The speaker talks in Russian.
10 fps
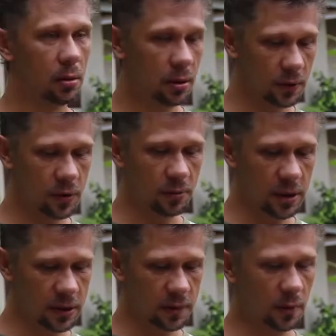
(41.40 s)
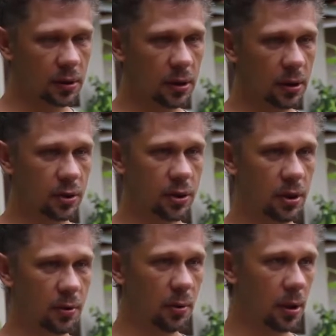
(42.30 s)
Ну, Только ну, чем чаще всего они делают
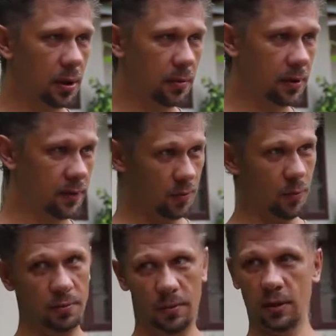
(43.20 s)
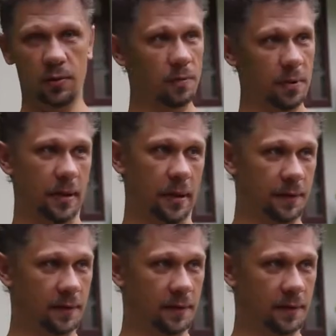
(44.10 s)
широкоугольный объектив, чтобы максимум попало mm.